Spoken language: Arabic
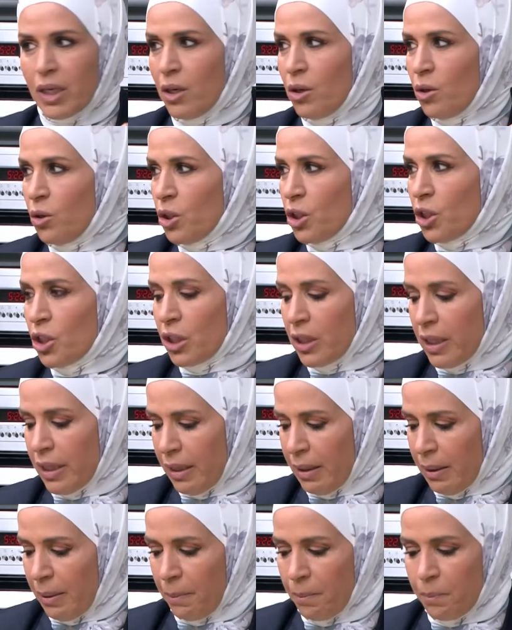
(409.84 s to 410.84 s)
نرش
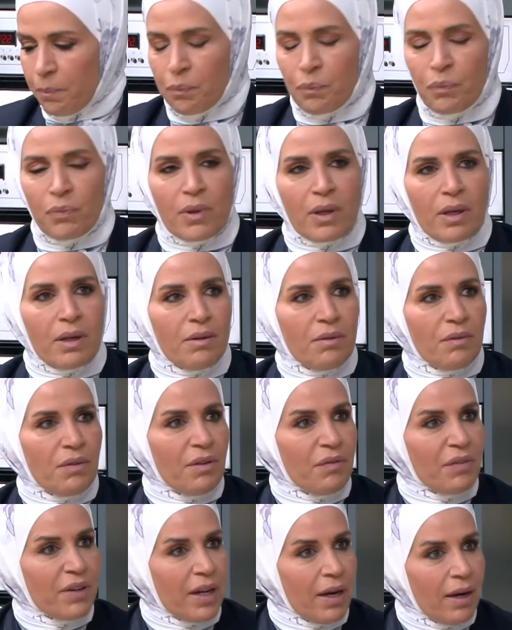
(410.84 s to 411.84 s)
آه،
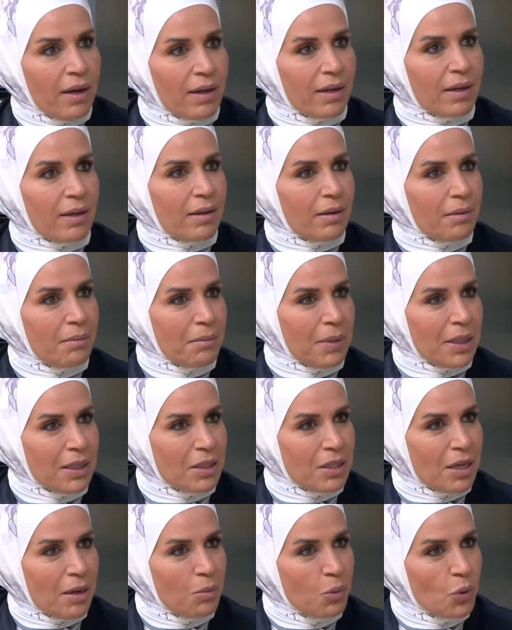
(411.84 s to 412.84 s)
فلفل حار مع
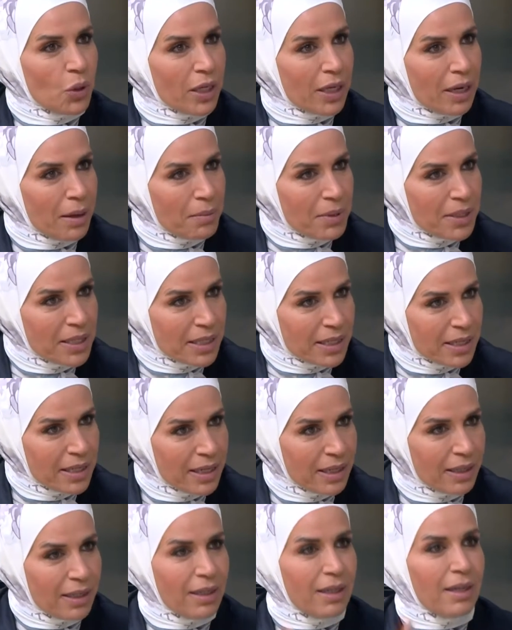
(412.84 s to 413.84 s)
صابونه
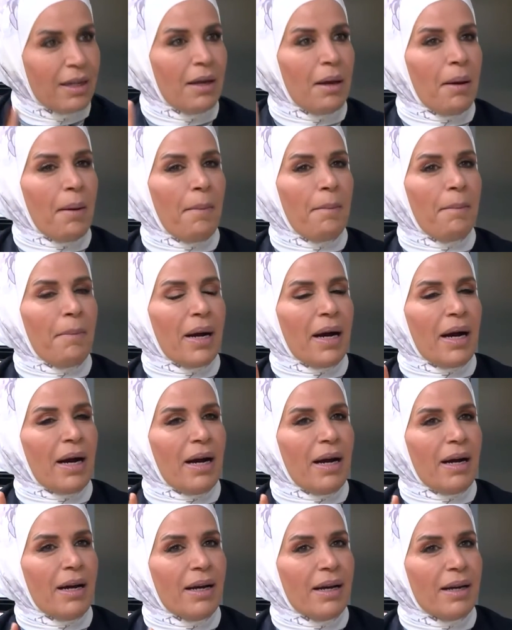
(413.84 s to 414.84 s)
نابلسيه
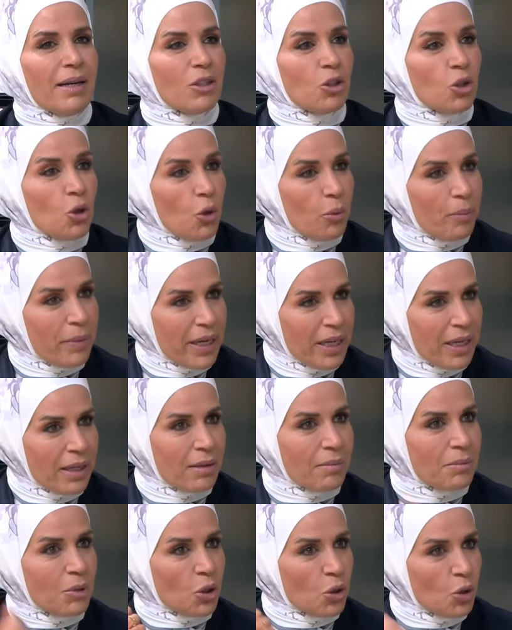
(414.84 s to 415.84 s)
مع آه، تومه
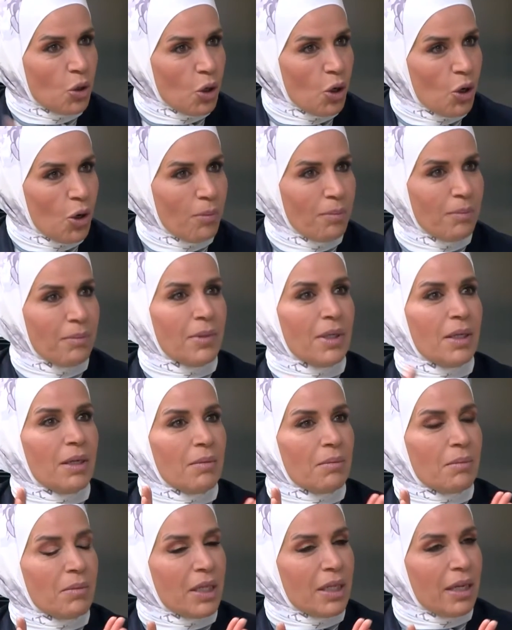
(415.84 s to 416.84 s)
بندقهم
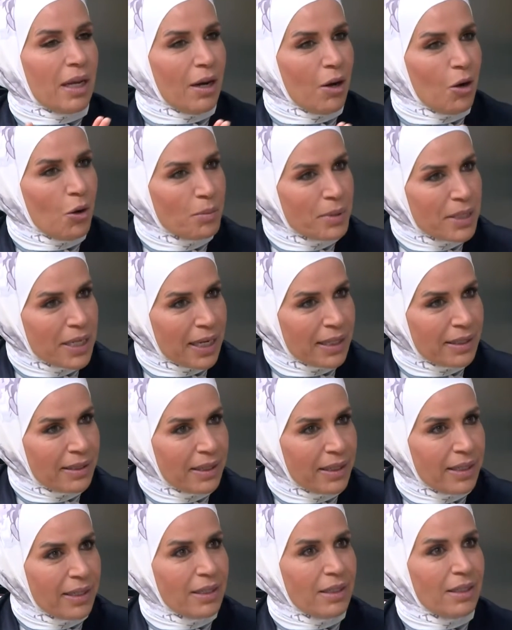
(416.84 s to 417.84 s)
بننقعهم
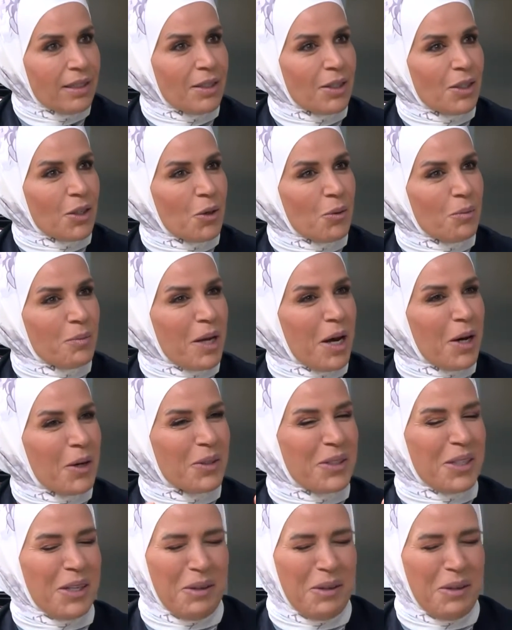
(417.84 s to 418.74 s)
ساعتين بتصير باميه جاهزه ناخذ